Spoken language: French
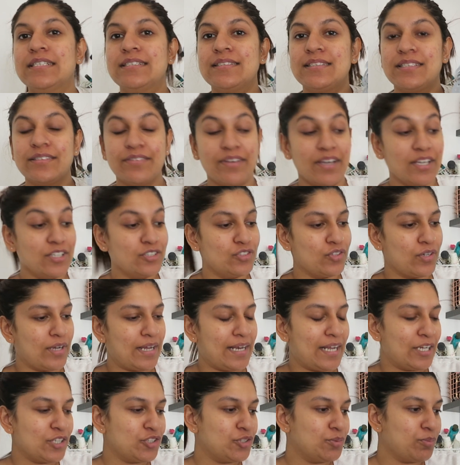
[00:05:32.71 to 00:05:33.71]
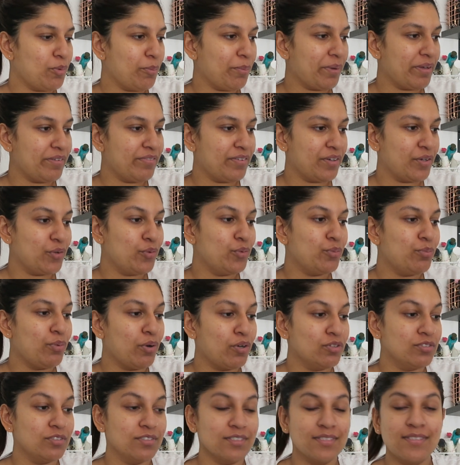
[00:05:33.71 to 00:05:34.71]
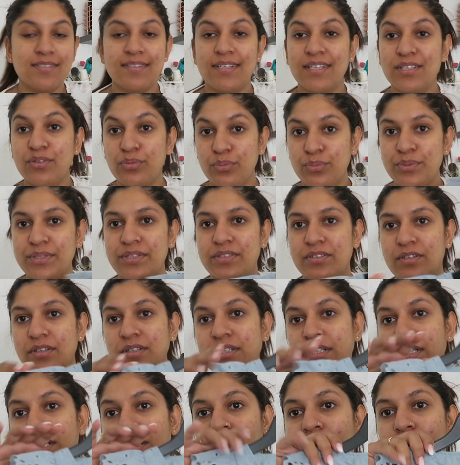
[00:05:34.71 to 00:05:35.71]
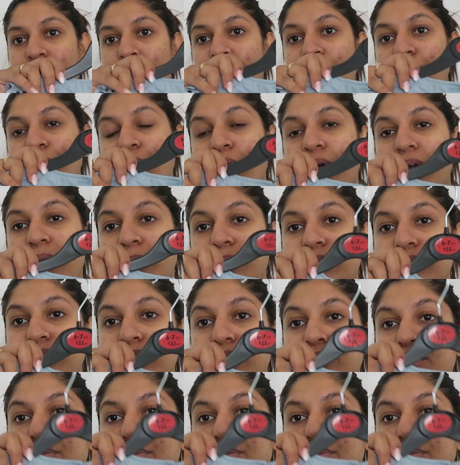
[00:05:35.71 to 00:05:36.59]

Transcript: C'est vrai que j'aurais largement préféré le prendre en 7-8 ans, même pour qu'elle puisse